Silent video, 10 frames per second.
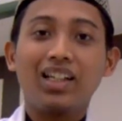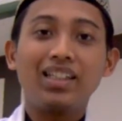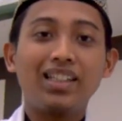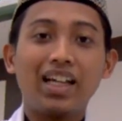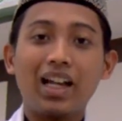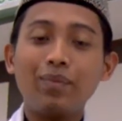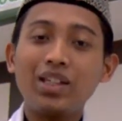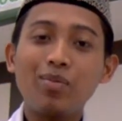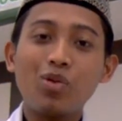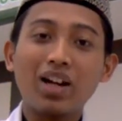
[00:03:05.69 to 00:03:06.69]
Di
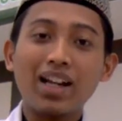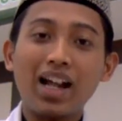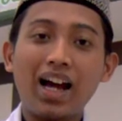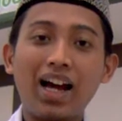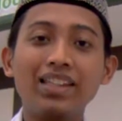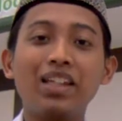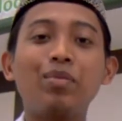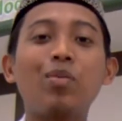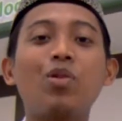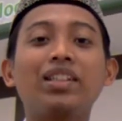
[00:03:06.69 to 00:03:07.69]
dalamnya bukan hanya
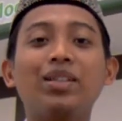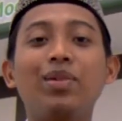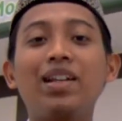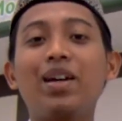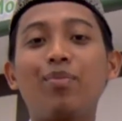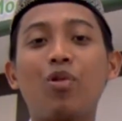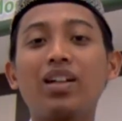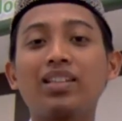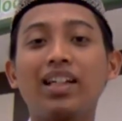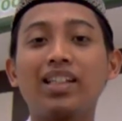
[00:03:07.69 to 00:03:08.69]
memuat ibadah
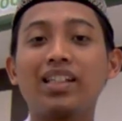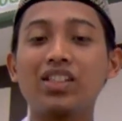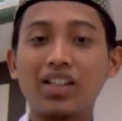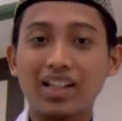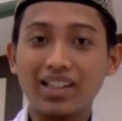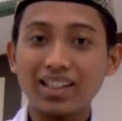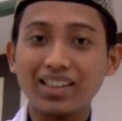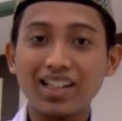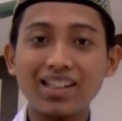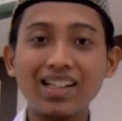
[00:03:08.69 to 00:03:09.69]
puasa yang
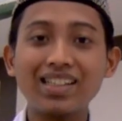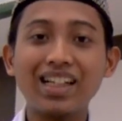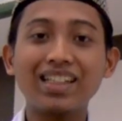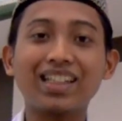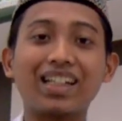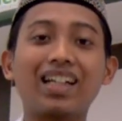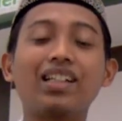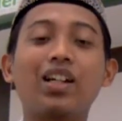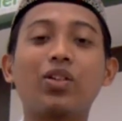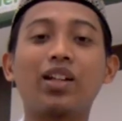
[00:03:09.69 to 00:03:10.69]
disyariatkan dan yang
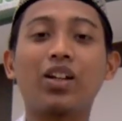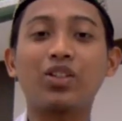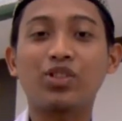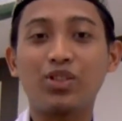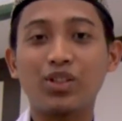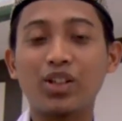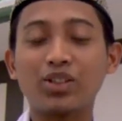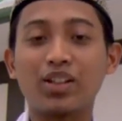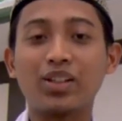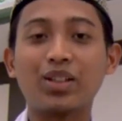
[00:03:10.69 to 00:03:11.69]
ditekankan oleh Rasulullah
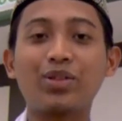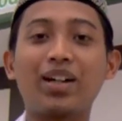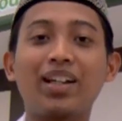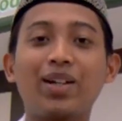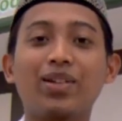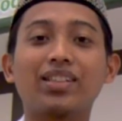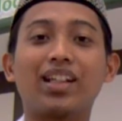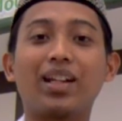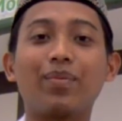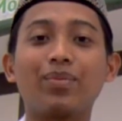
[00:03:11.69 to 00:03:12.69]
Shallallahu Alaihi
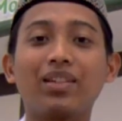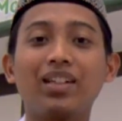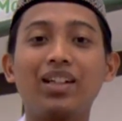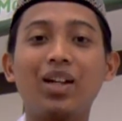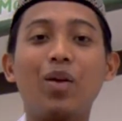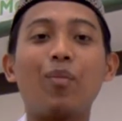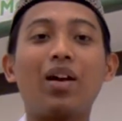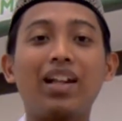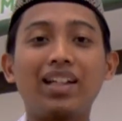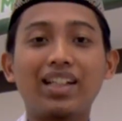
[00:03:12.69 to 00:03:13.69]
Wasallam,
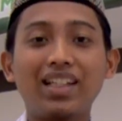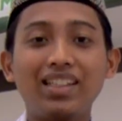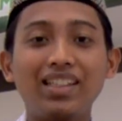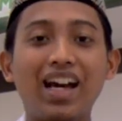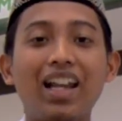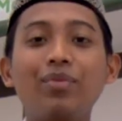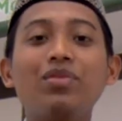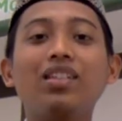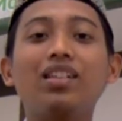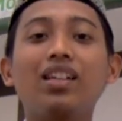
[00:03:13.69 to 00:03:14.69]
melainkan di
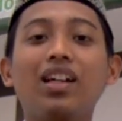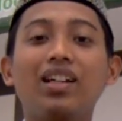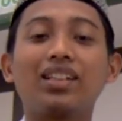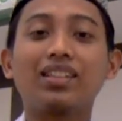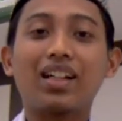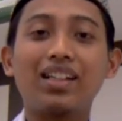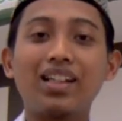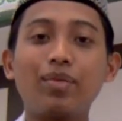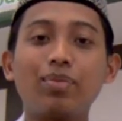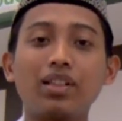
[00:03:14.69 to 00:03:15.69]
dalamnya
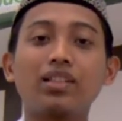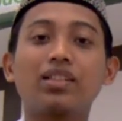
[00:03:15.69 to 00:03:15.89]
terdapat